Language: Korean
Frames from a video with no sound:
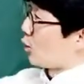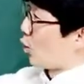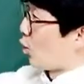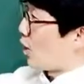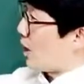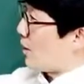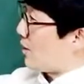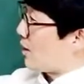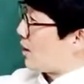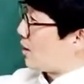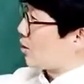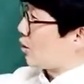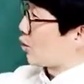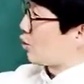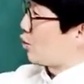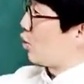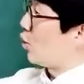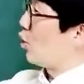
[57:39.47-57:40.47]
교감을 하는
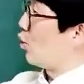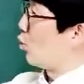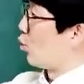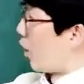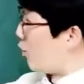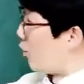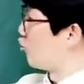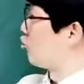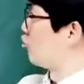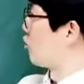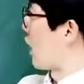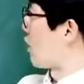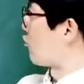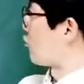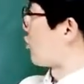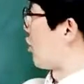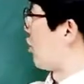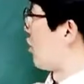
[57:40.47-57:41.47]
것도
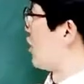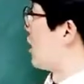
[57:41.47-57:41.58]
원구겠고요.